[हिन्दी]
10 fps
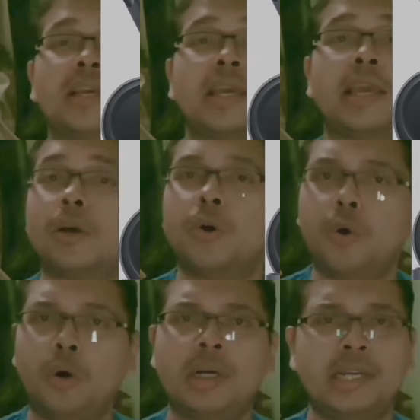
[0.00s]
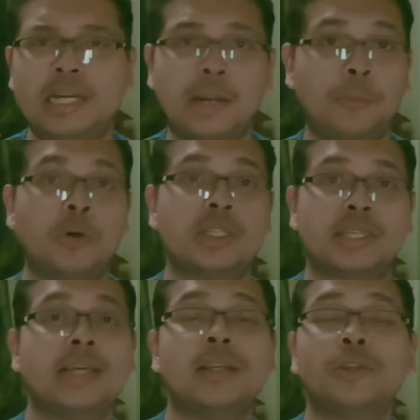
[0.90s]
में एक और टी
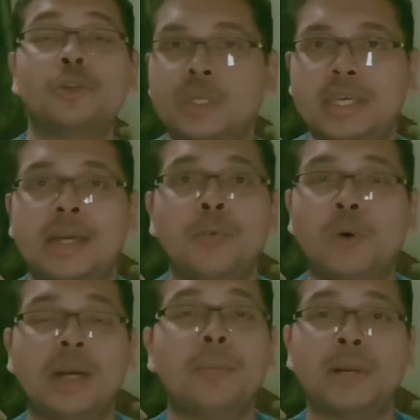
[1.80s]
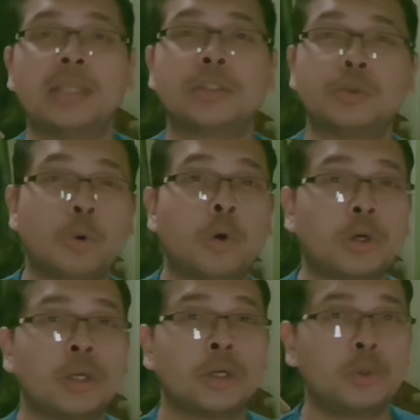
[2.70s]
है जो कि है वन प्लस
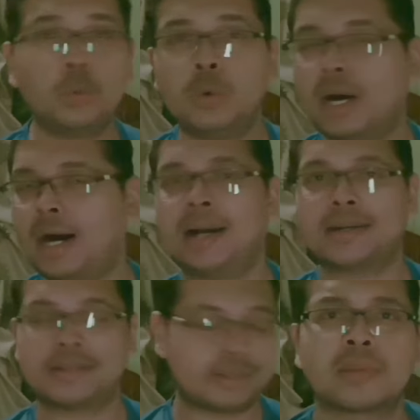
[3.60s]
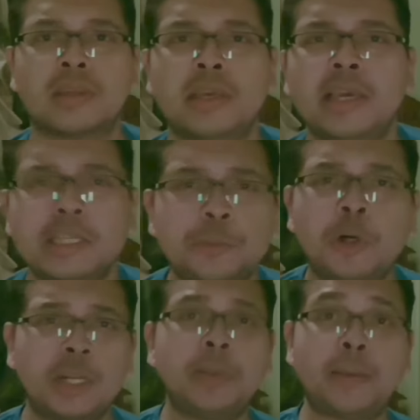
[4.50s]
नॉट टू आर इस
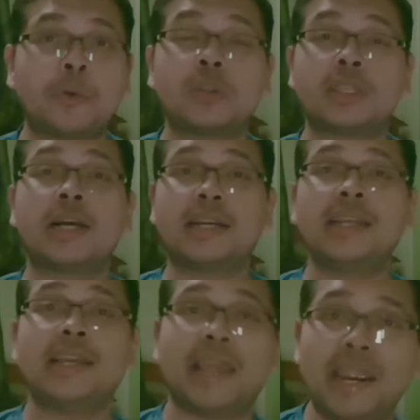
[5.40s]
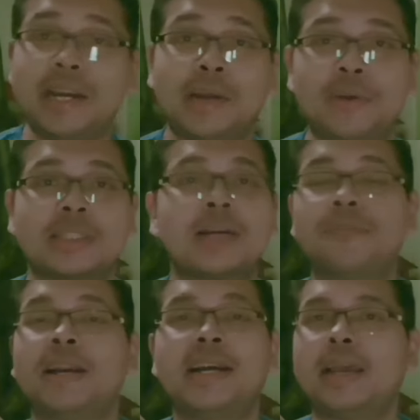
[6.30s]
मॉडल में आपको 38 आवर्स का
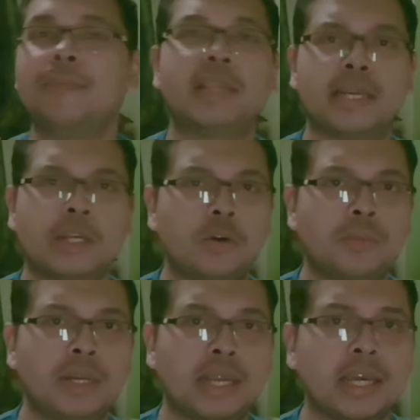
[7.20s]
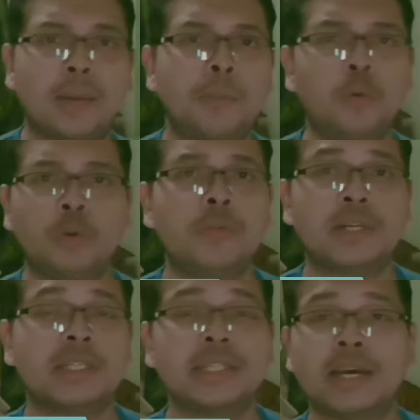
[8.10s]
प्ले टाइम देखने को मिलेगा ब्लूटूथ
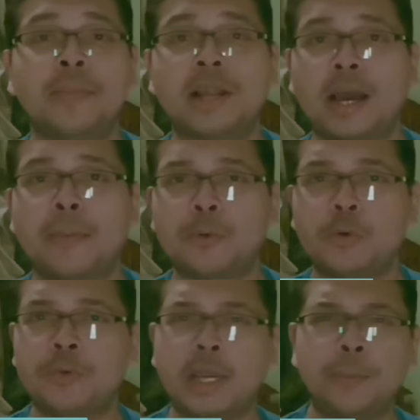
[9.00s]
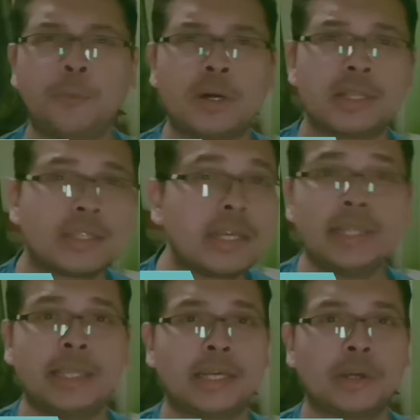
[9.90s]
वर्जन यहाँ पर आपको
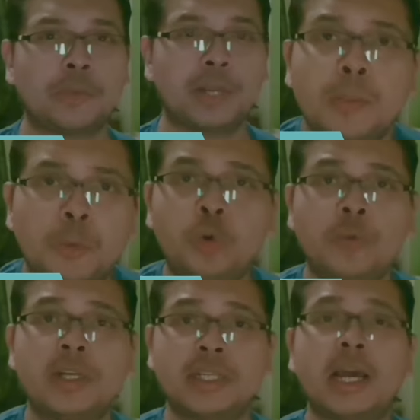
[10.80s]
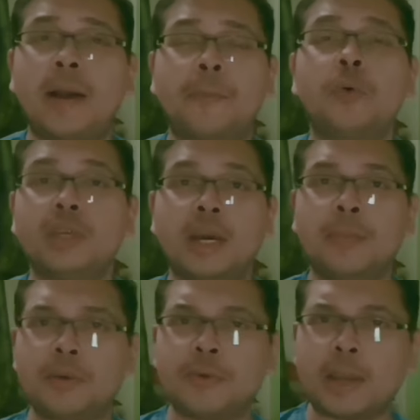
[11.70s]
5.3 देखने को मिलेगा ब्लूटूथ वर्जन आपको यहाँ
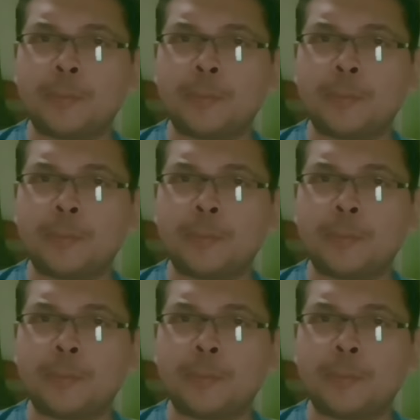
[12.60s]
पर